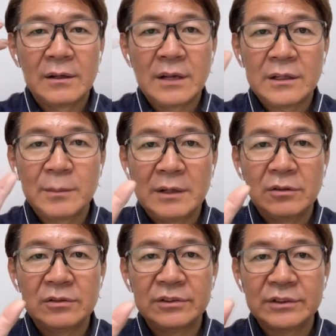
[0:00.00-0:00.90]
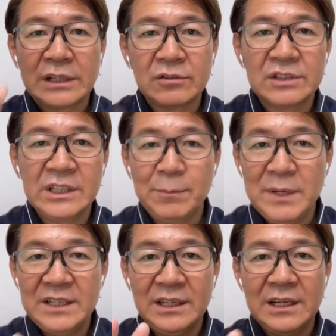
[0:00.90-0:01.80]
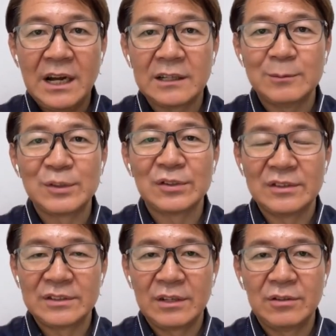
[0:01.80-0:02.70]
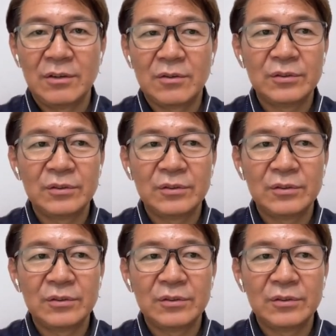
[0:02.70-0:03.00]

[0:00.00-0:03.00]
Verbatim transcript: で今のチャット GPT なんかでもそうですけど